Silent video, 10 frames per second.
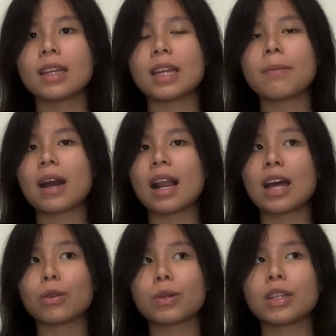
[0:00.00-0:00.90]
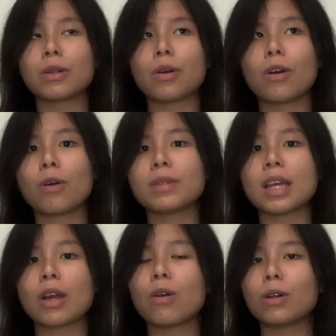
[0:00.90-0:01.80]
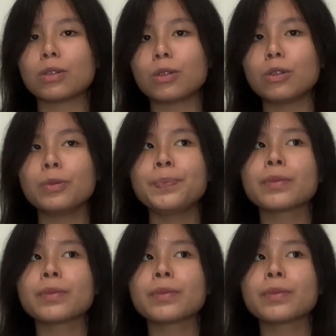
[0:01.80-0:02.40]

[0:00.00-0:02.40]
Dia bakal ngatur gitu loh, kalau misalnya goals lu